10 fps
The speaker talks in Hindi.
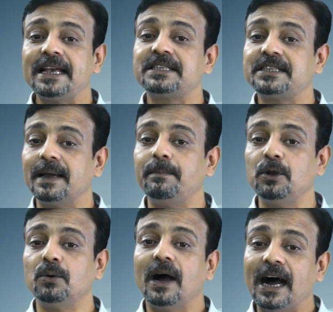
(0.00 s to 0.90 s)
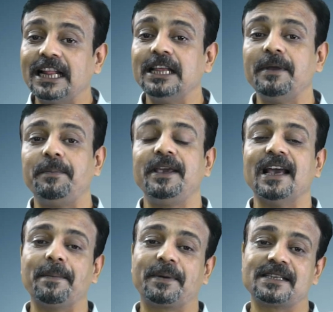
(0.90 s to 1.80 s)
एस डब्ल्यू आदि में भी
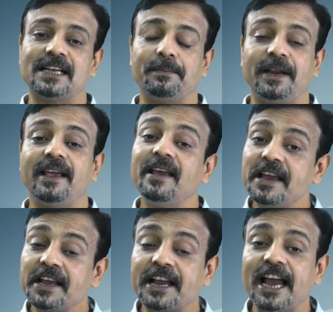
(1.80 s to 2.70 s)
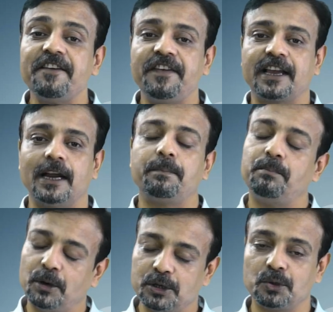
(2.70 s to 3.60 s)
आपके सामने कई
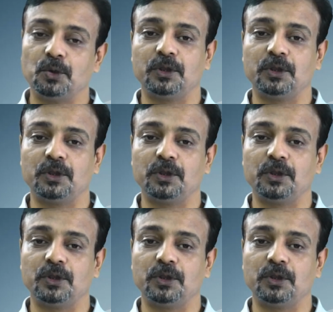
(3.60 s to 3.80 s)
विकल्प मौजूद